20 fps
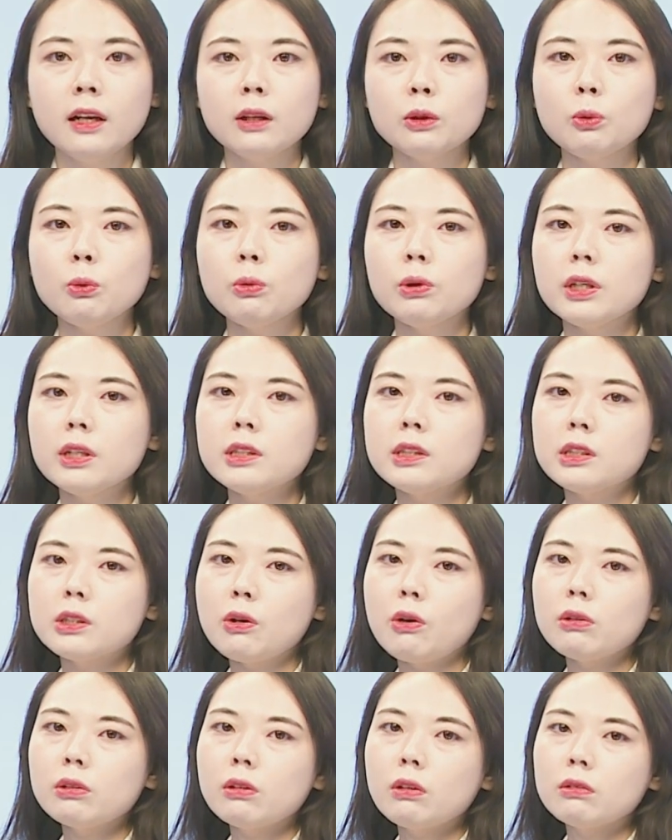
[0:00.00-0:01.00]
또 이
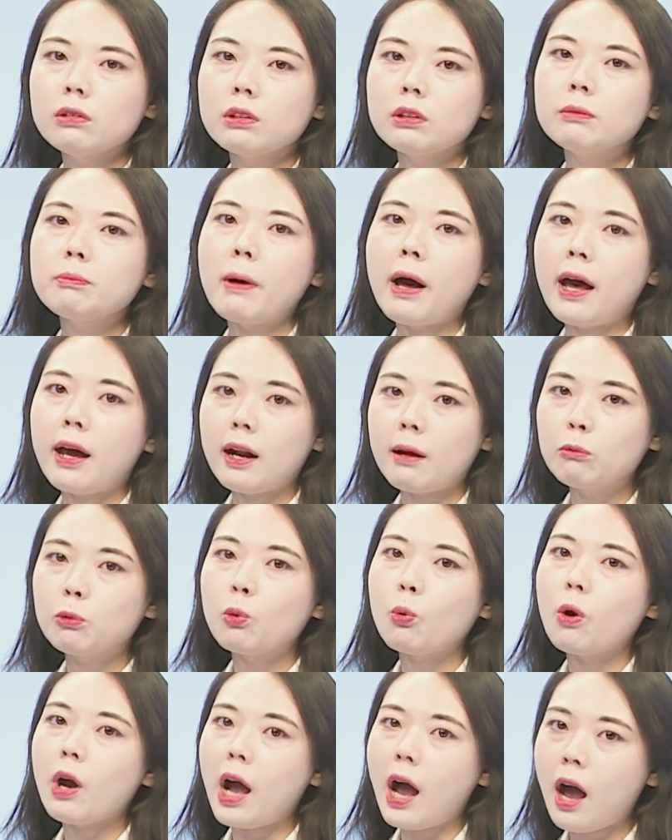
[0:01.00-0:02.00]
지역으로는
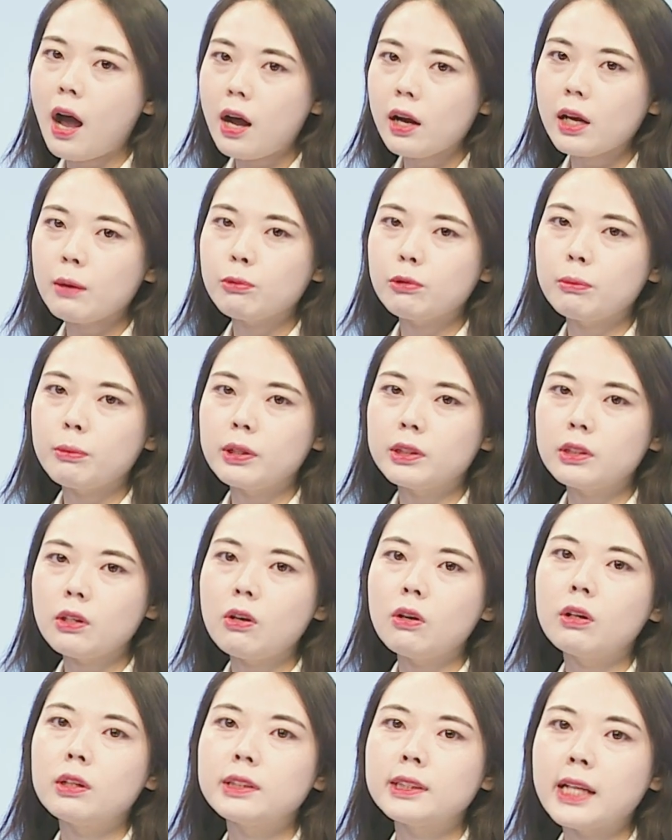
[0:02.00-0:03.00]
바람도 강하게
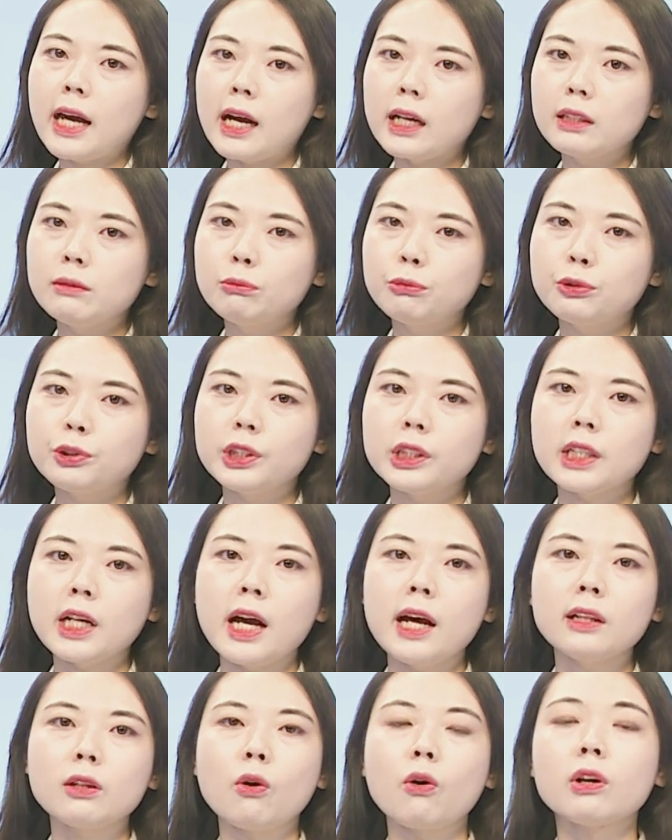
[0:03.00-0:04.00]
불면서 작은
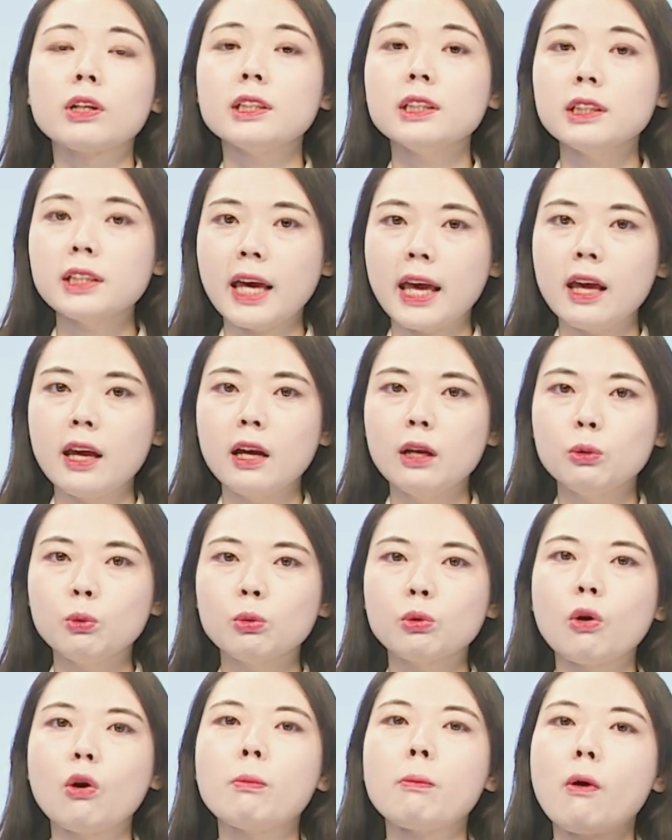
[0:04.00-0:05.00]
불씨가 더 크게 또
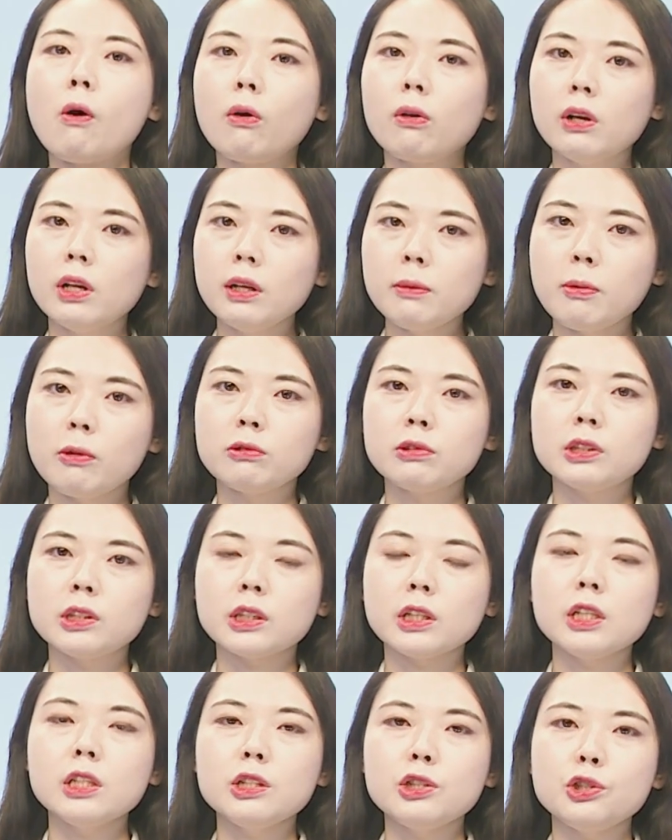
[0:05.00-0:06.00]
더 멀리
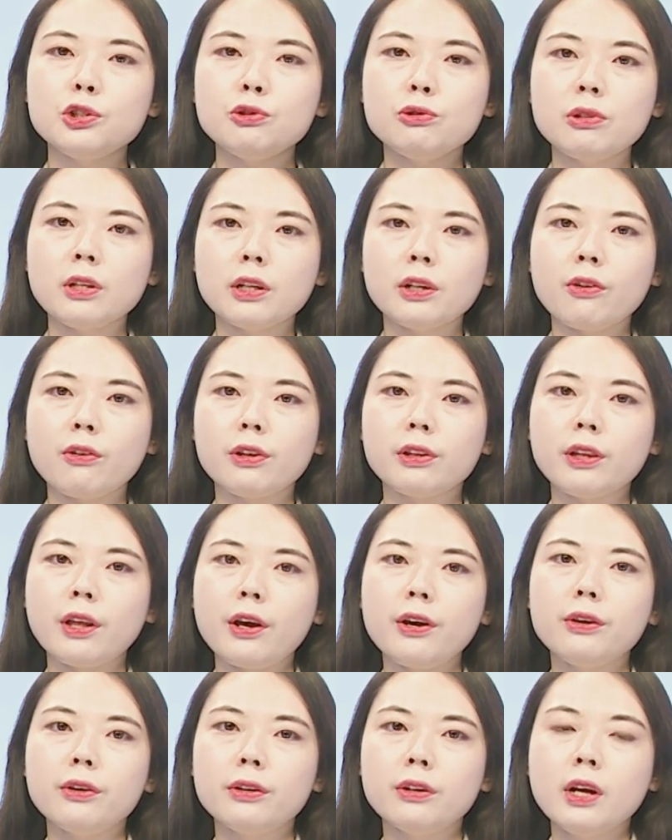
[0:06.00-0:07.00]
번지기 쉬운
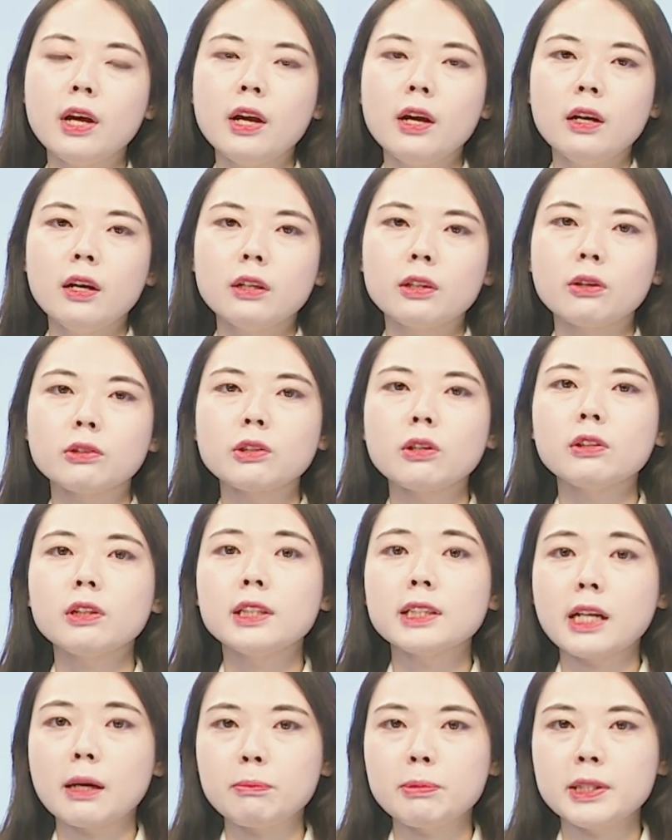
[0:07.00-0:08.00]
환경인데요. 여전히
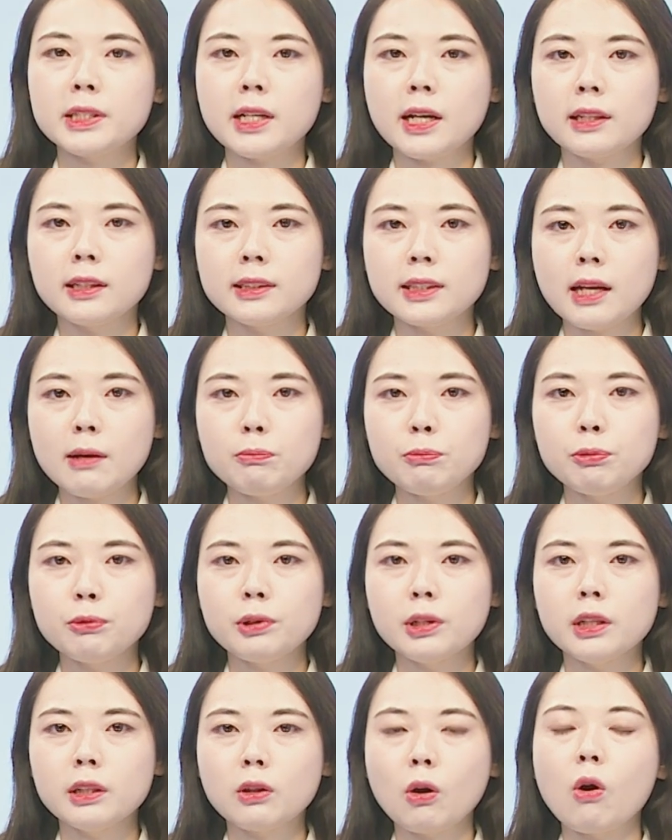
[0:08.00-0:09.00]
잡히지 않은
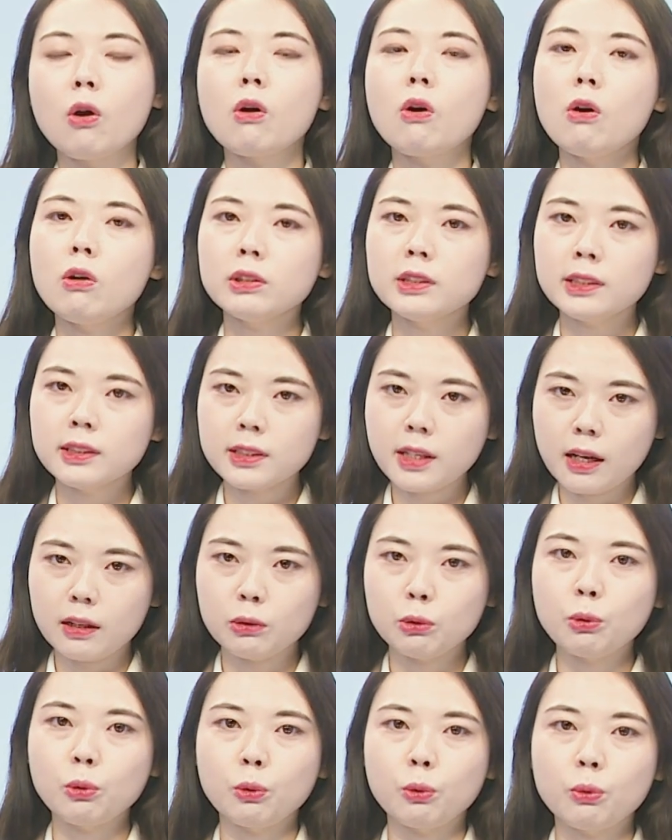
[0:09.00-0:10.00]
산불이 더 커지지
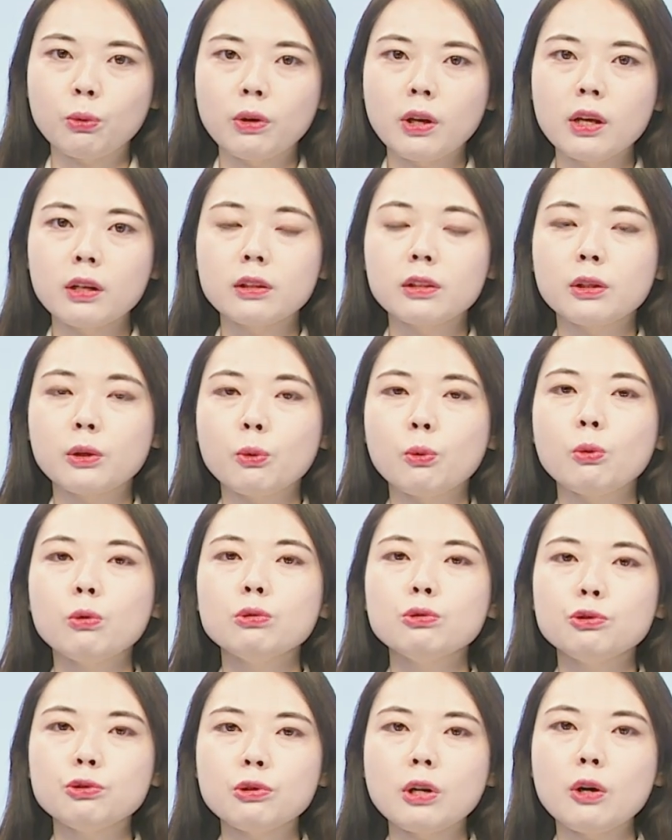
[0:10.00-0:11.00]
않도록
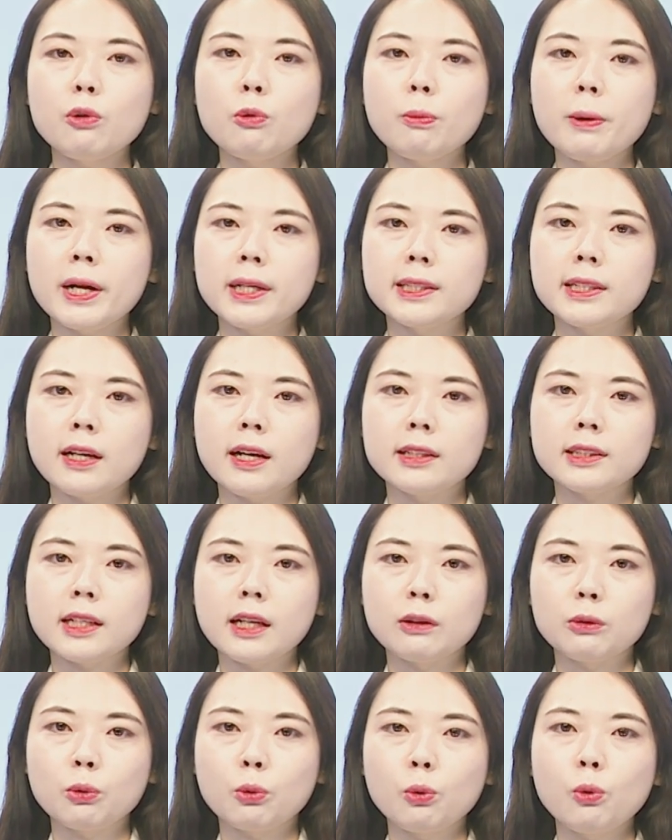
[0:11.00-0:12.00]
그리고 추가로 발생하지
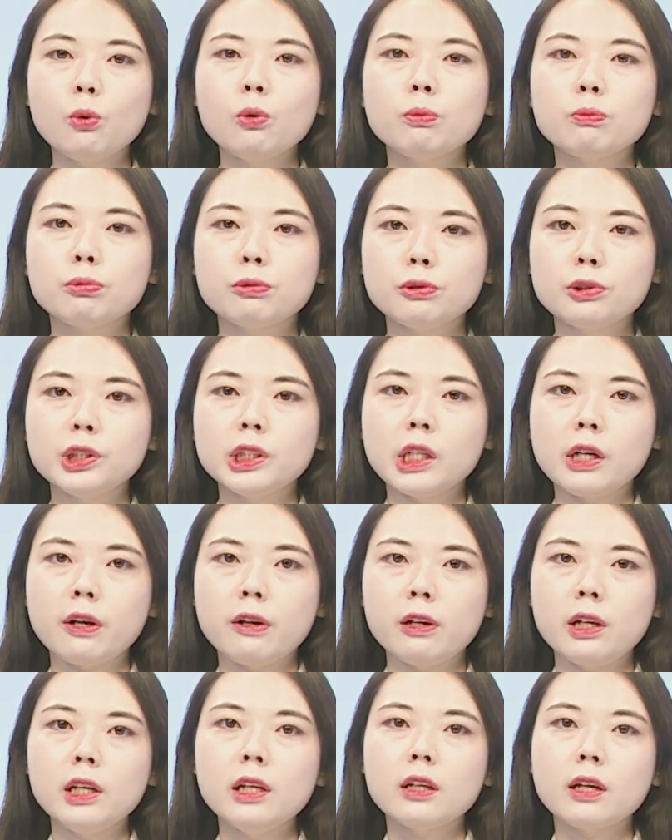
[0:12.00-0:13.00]
않도록 불씨
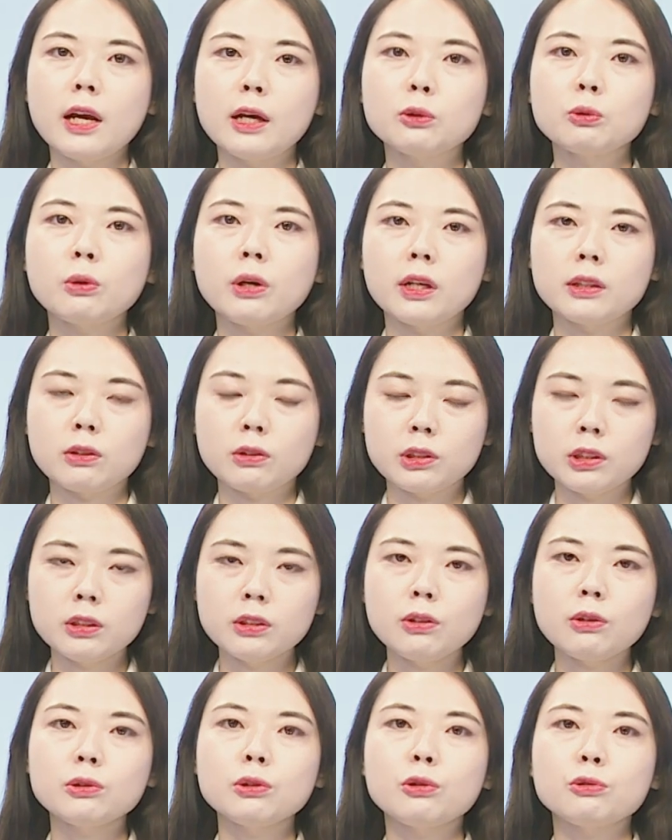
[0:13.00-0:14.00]
관리 계속해서
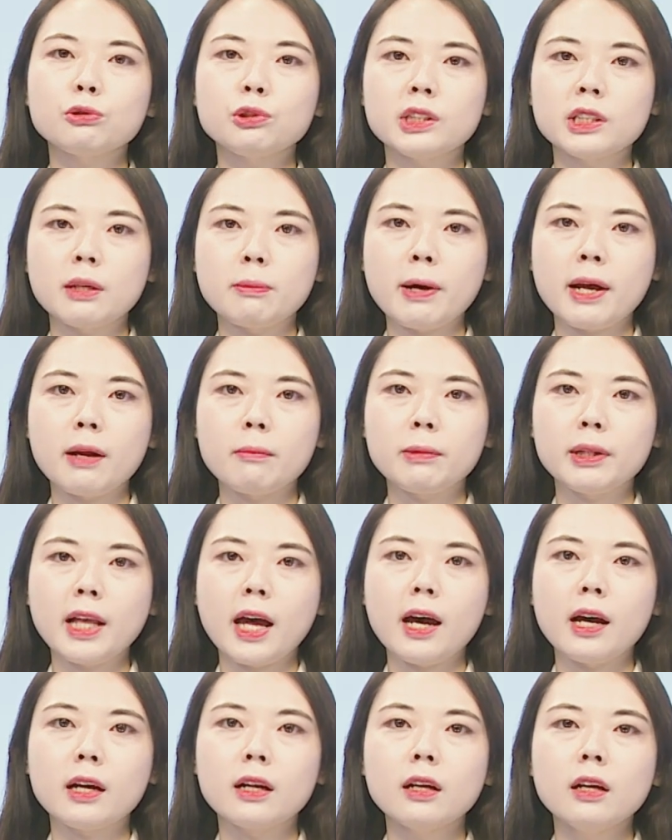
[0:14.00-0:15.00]
신경 써주시기
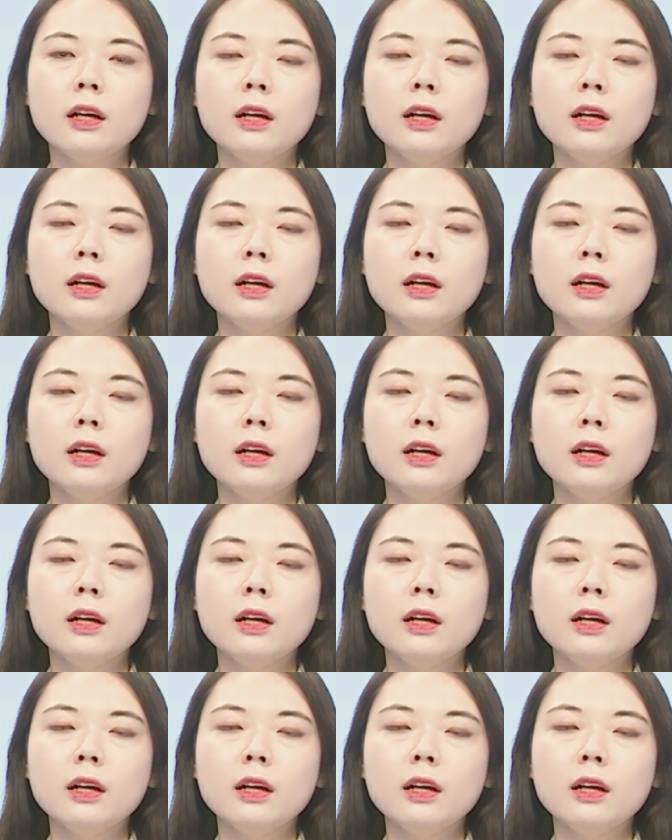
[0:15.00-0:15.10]
바랍니다.